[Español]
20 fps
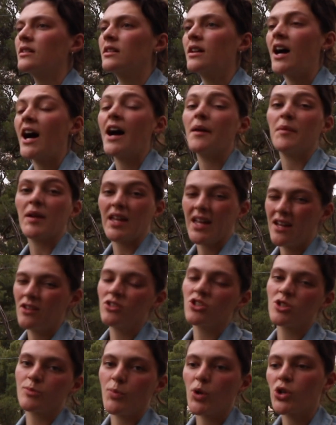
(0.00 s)
Ah, me quedan
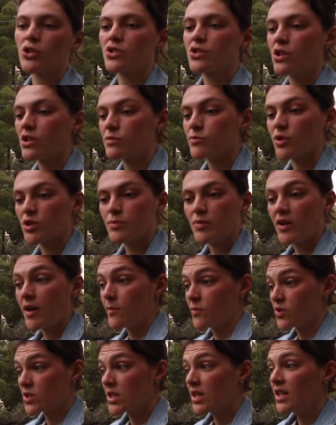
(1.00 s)
unos pocos cosmos, pero
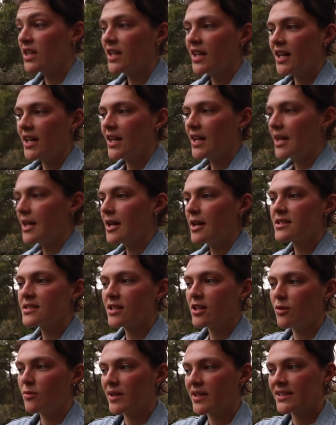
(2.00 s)
vamos. He
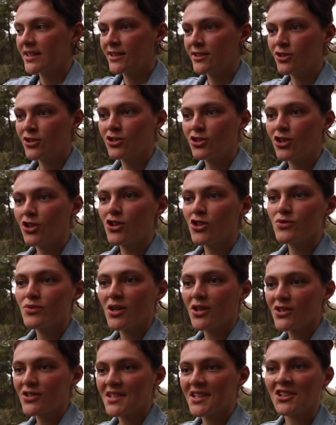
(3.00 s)
estado plantando en todos los
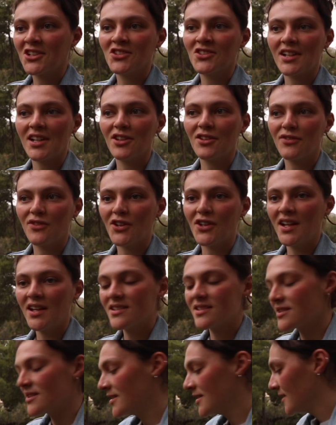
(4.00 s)
huecos que he encontrado flores.